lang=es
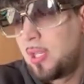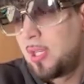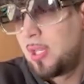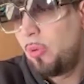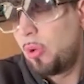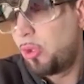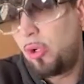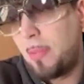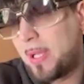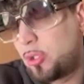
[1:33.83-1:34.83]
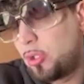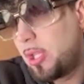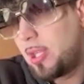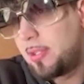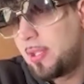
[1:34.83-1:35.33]
bueno, todo lo que pasó
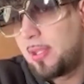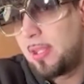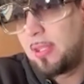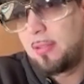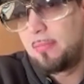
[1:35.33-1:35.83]
desde, desde,